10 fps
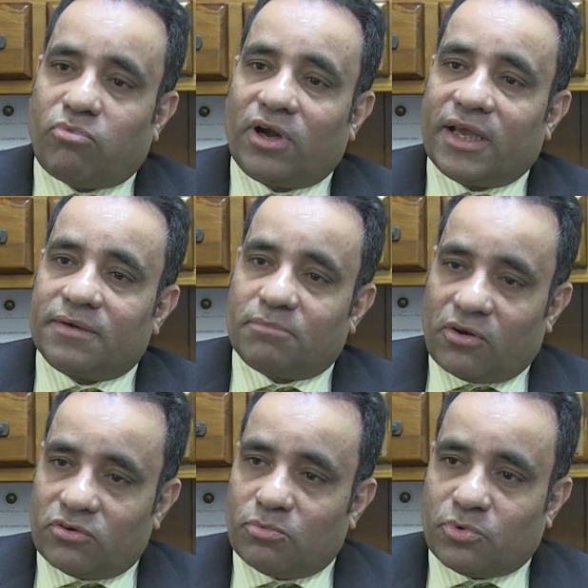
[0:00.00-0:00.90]
বলেন বা
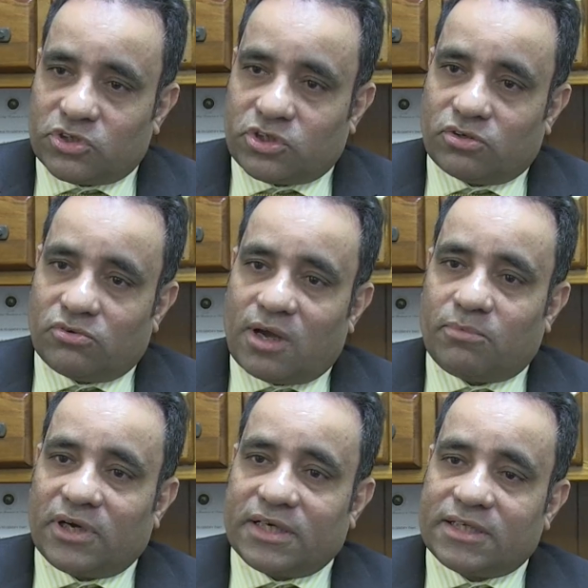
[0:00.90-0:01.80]
অন্য পজিশনগুলো
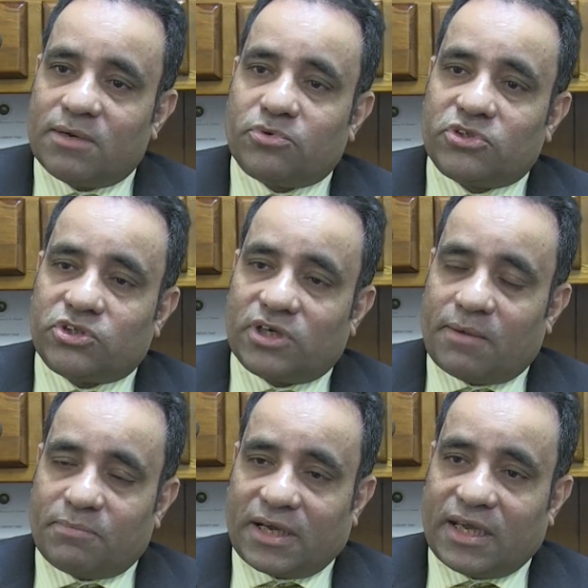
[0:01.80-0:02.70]
বলেন সেই পজিশনে
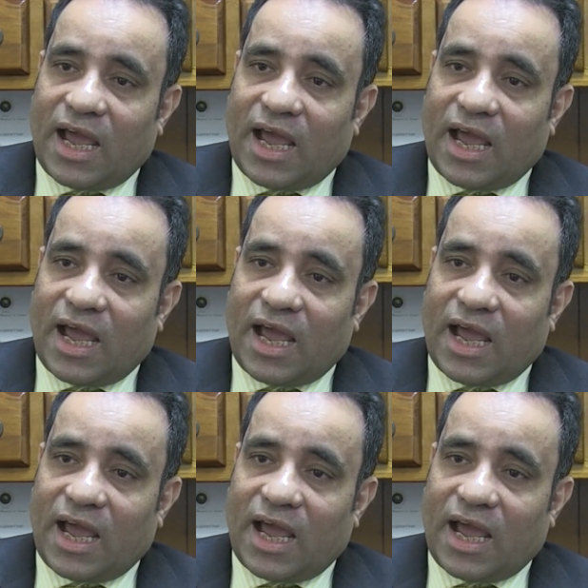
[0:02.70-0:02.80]
আপনাকে